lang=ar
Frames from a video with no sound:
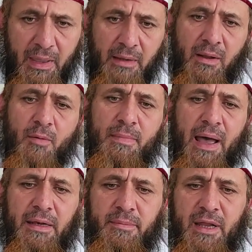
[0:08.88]
اللهم
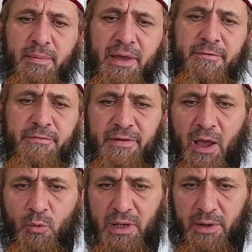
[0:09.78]
علمنا ما
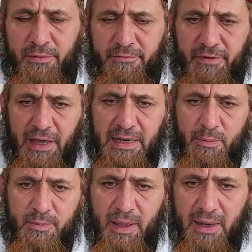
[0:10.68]
ينفعنا وانفعنا
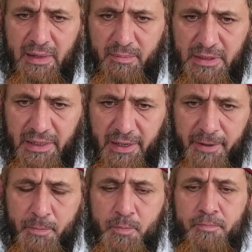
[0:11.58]
بما
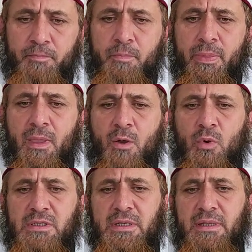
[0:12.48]
علمتنا
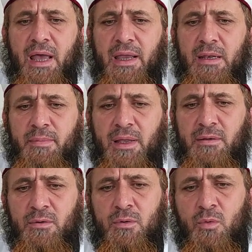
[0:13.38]
وزدنا
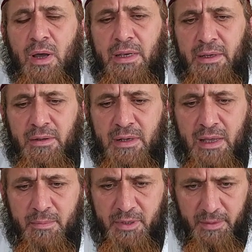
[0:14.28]
علما
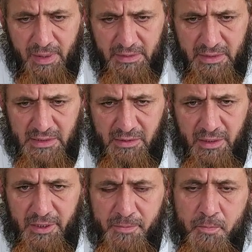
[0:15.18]
والحقنا بعبادك
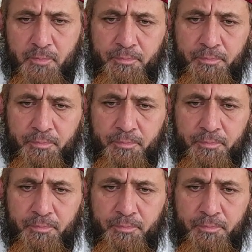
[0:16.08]
الصالحين